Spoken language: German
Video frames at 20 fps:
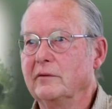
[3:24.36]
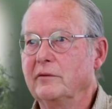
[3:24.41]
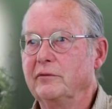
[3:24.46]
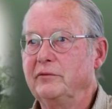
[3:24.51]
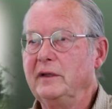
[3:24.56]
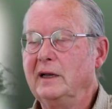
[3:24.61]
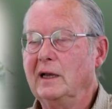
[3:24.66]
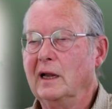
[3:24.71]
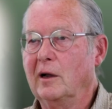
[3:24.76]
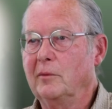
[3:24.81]

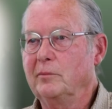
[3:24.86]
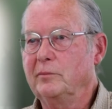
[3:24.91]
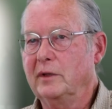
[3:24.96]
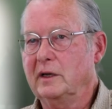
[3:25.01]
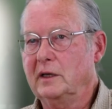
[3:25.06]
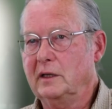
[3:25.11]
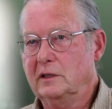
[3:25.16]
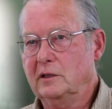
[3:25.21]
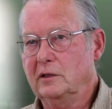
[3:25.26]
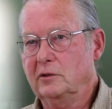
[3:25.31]
Viele haben
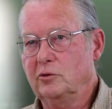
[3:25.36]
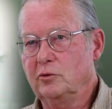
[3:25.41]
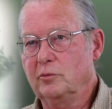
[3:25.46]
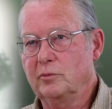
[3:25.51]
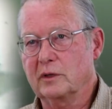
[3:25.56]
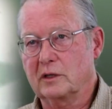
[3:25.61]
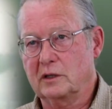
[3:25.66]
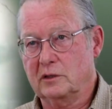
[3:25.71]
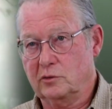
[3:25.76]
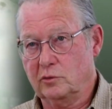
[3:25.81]
berichtet
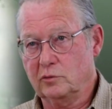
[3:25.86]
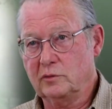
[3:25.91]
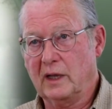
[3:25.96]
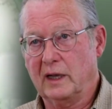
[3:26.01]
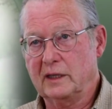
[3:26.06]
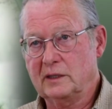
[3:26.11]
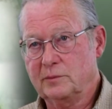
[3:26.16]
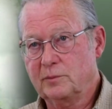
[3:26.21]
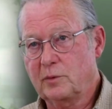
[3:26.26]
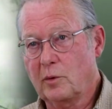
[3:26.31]
über
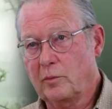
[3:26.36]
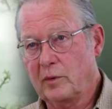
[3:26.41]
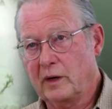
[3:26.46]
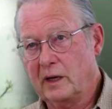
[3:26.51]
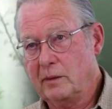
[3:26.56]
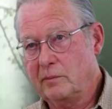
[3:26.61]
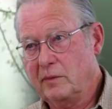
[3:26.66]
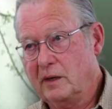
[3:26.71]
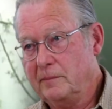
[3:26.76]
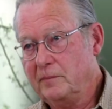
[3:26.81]

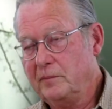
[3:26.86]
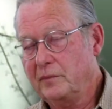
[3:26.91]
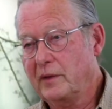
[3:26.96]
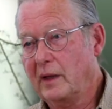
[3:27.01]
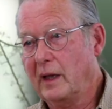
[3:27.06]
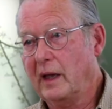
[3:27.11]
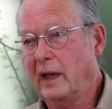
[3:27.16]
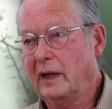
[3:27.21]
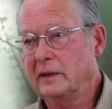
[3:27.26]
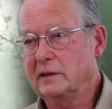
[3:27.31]
Gesundheitsprobleme,
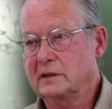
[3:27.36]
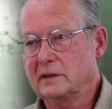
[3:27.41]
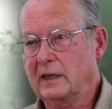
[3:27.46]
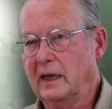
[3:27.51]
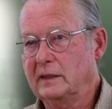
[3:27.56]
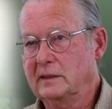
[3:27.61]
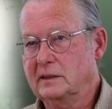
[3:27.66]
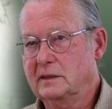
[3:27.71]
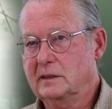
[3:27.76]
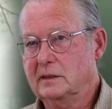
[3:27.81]

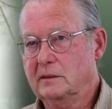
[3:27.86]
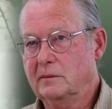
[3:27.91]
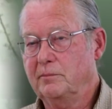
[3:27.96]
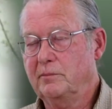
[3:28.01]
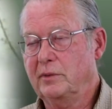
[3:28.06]
einerseits